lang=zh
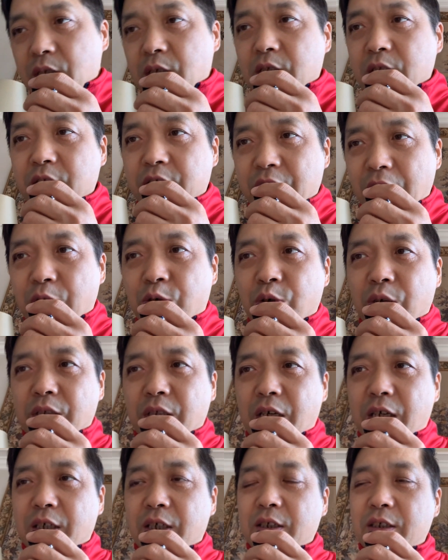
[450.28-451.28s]
结果
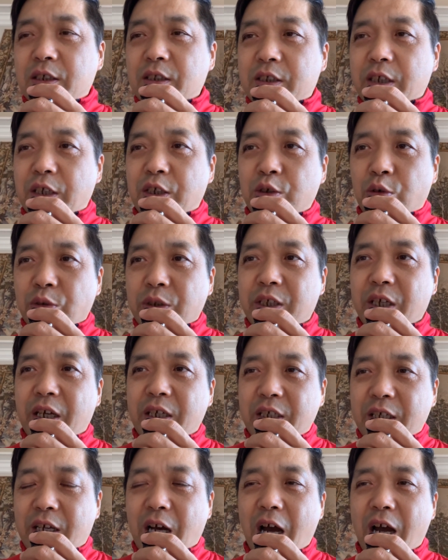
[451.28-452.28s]
呢，这刘杰
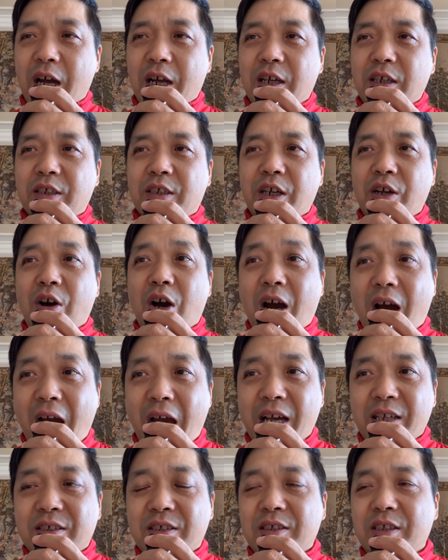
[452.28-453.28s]
一看，这要
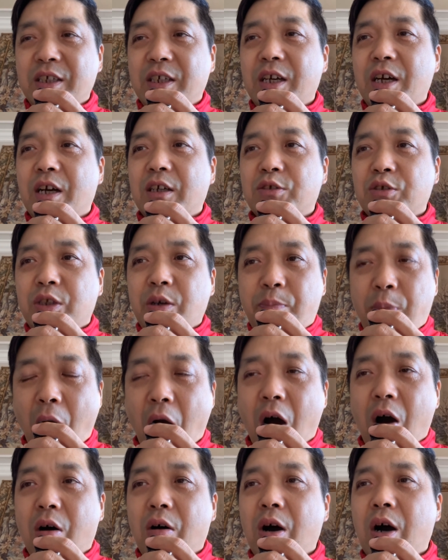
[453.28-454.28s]
害自己啊，就得
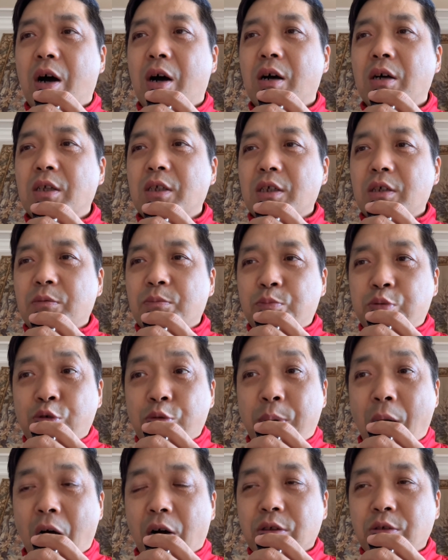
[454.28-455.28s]
跑啊，不
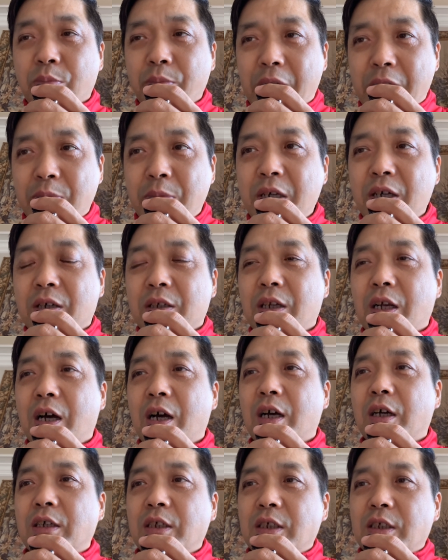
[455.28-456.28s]
跑就没命
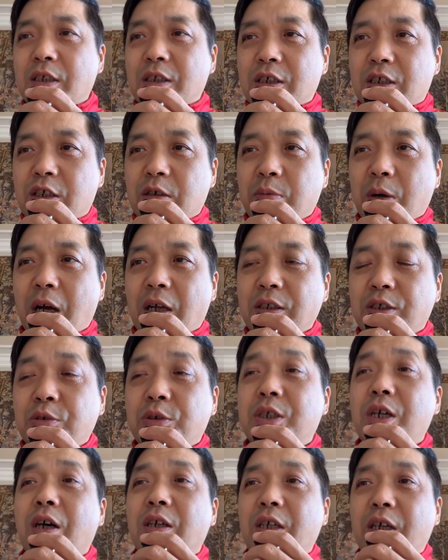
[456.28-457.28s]
了，是吧？就
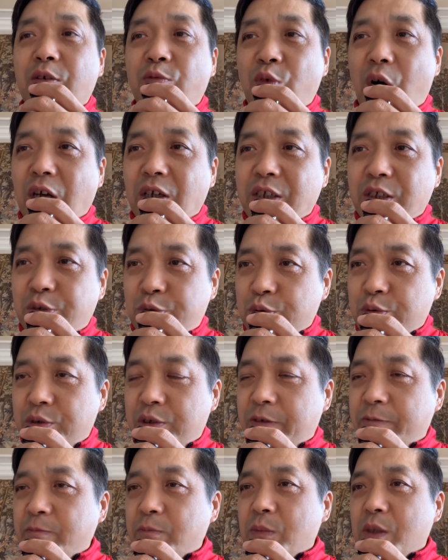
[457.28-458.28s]
像这个王立军。